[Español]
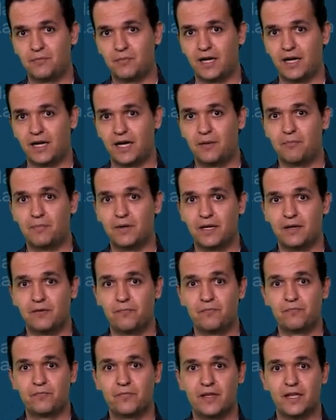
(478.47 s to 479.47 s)
para Apple.
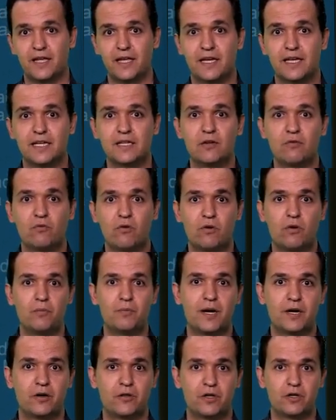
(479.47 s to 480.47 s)
En ese nuevo
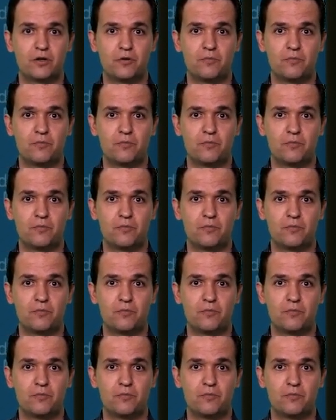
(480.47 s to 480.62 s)
plano de